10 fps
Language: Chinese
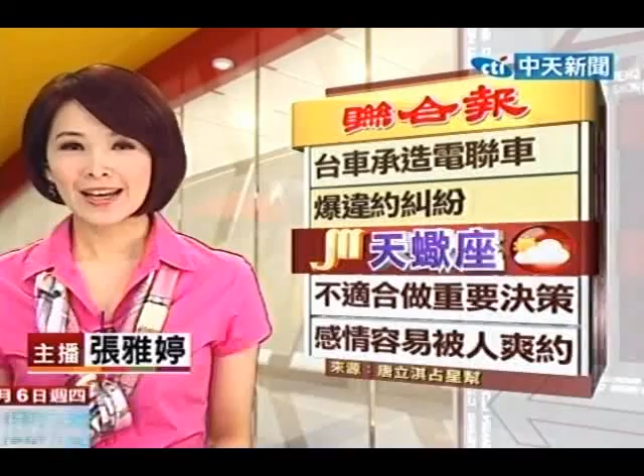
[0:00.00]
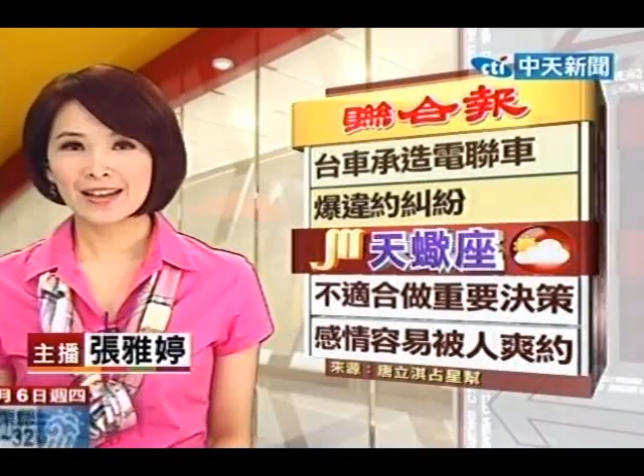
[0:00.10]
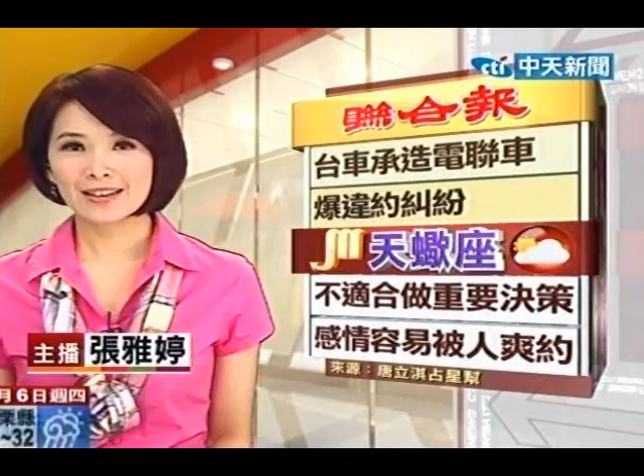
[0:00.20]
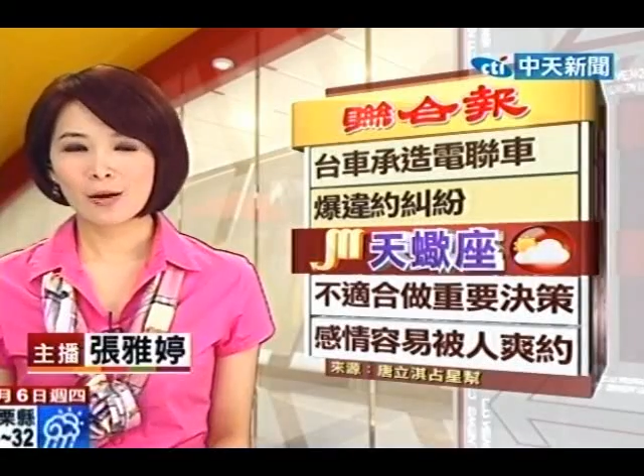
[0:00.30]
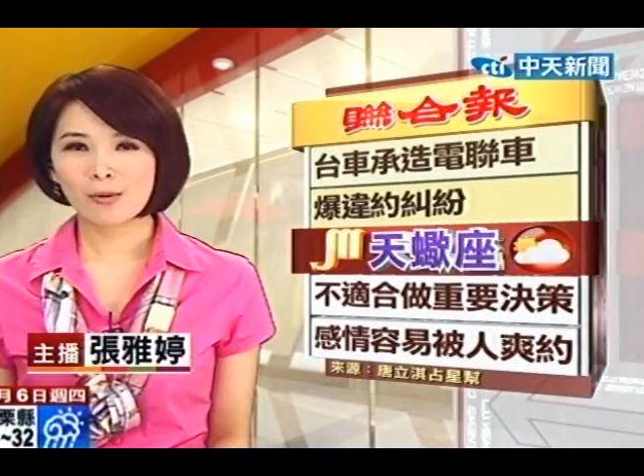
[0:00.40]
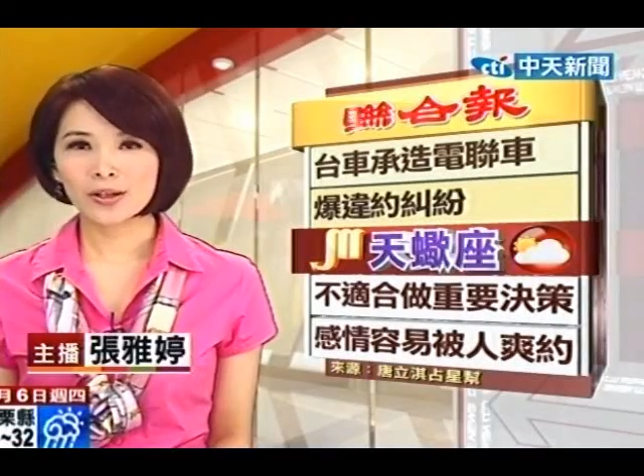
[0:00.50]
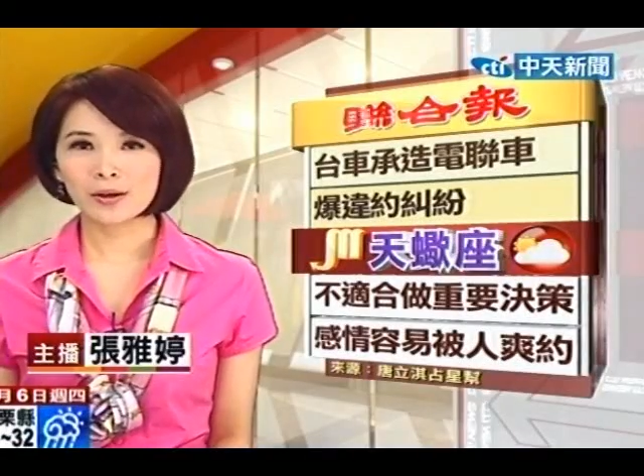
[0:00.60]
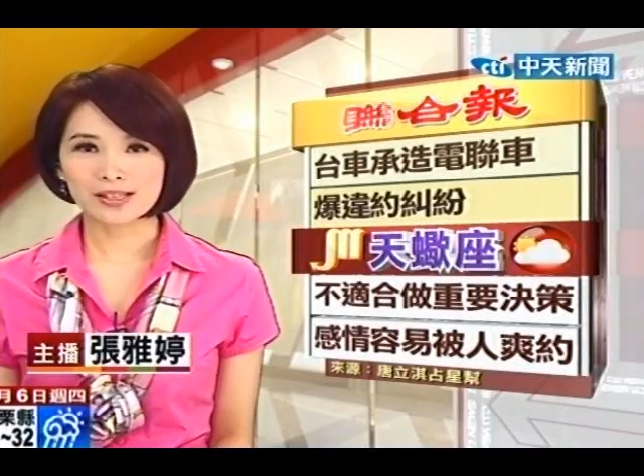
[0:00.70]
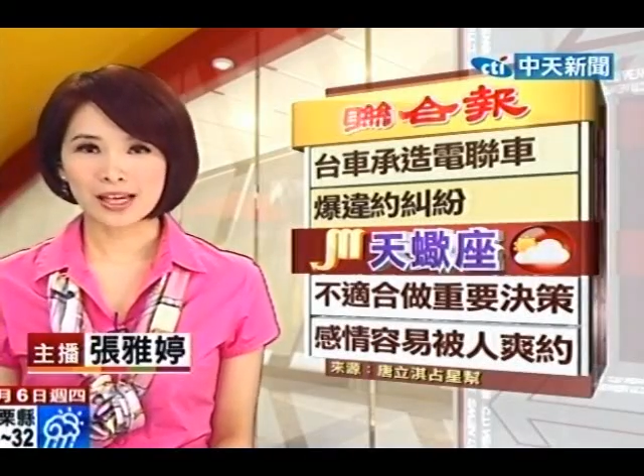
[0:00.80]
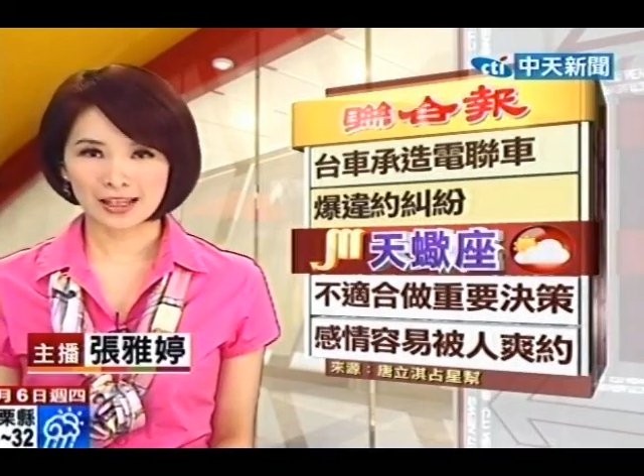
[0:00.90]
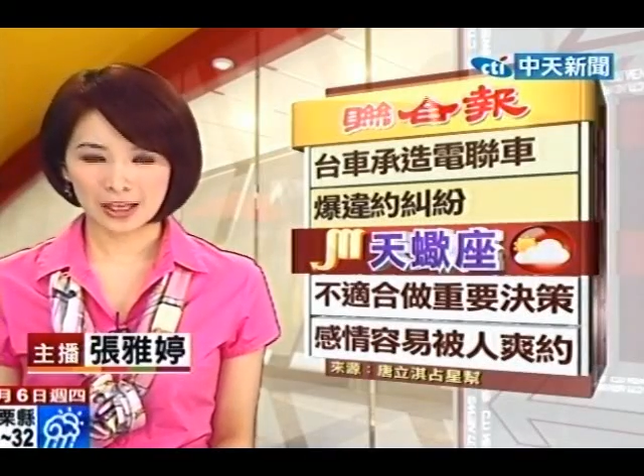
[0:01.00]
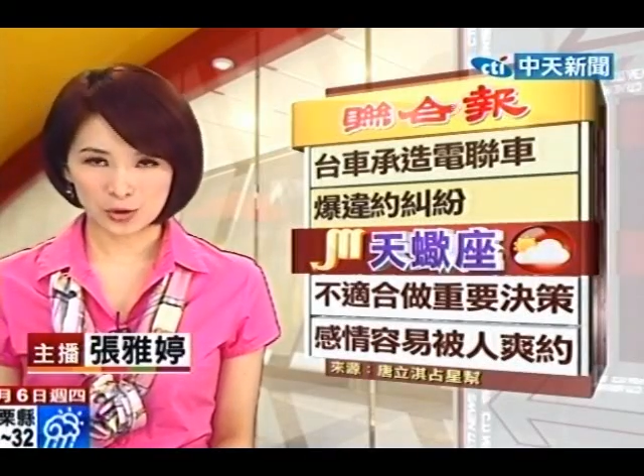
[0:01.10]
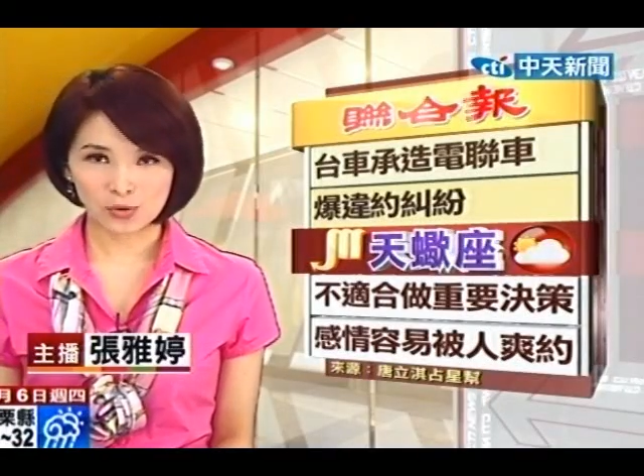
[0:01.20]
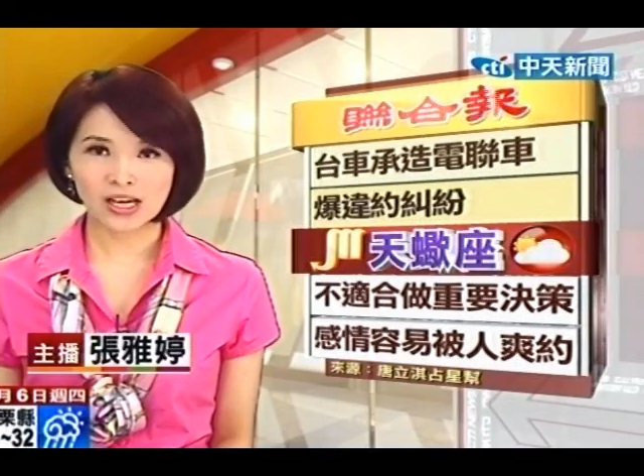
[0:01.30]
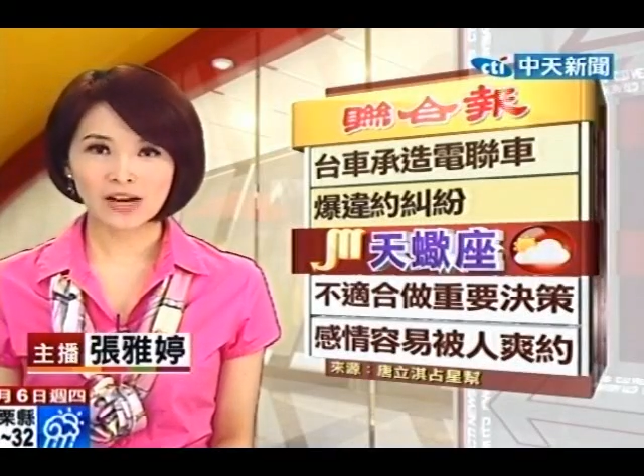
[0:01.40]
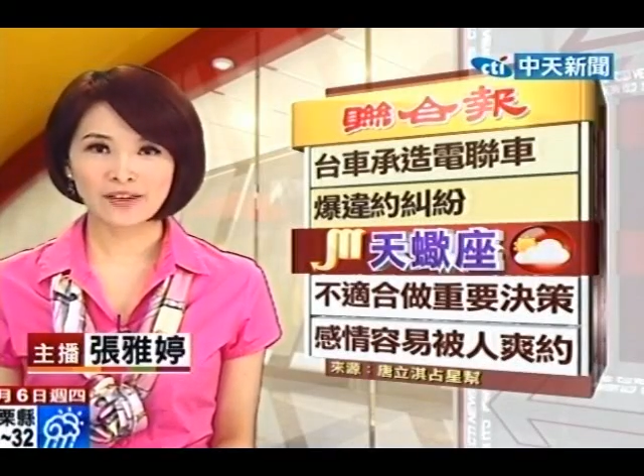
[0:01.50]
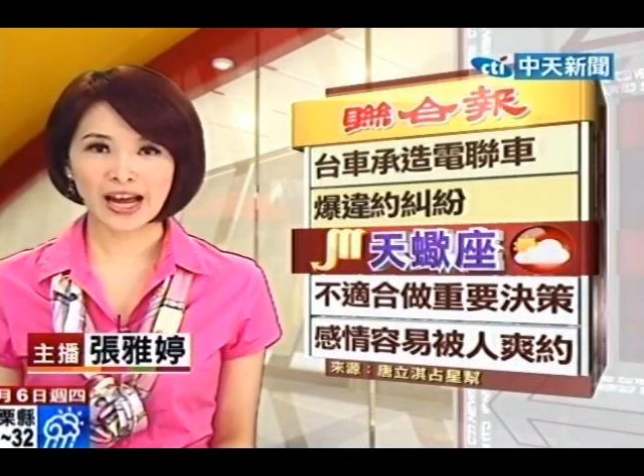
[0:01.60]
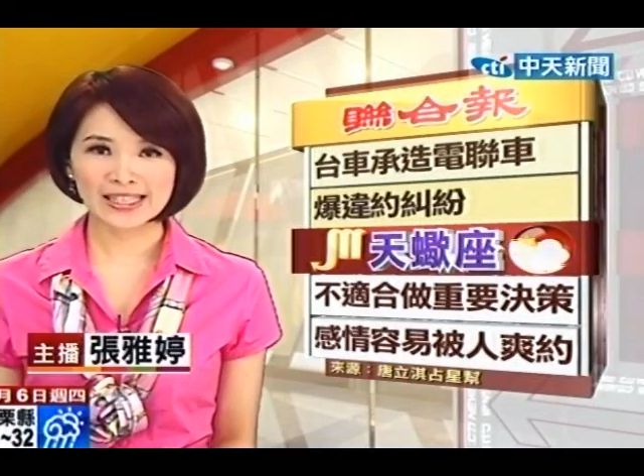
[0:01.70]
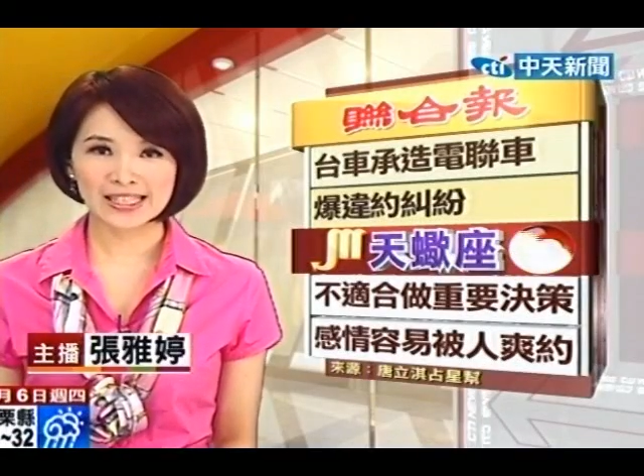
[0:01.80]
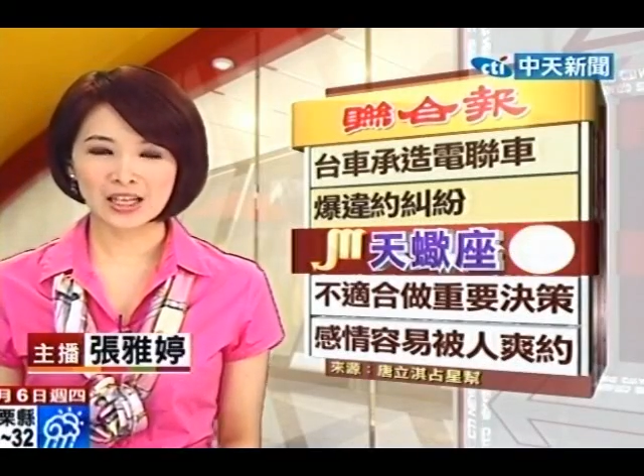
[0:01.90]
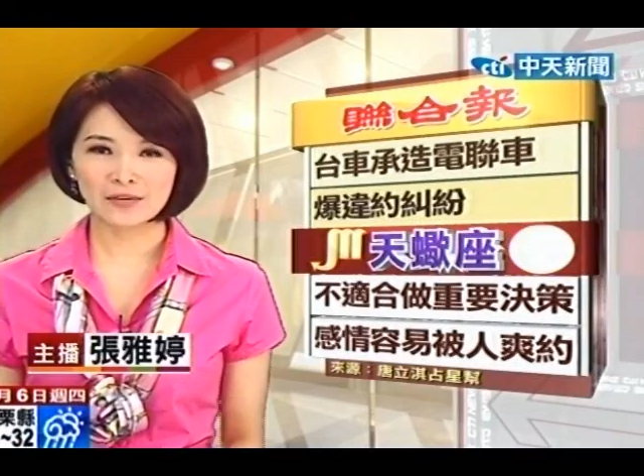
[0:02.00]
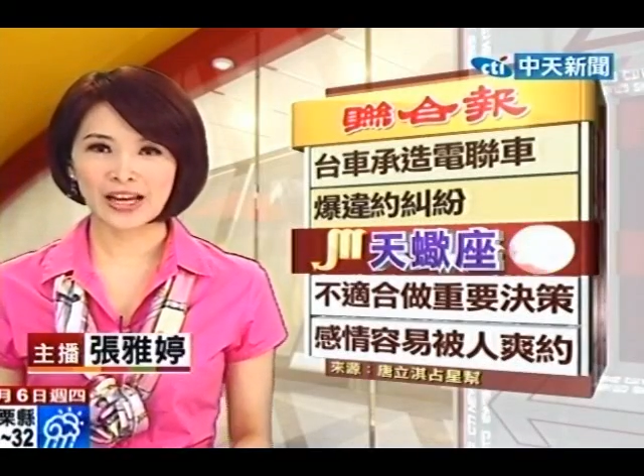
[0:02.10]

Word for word: 再看到网友在脸书上发起了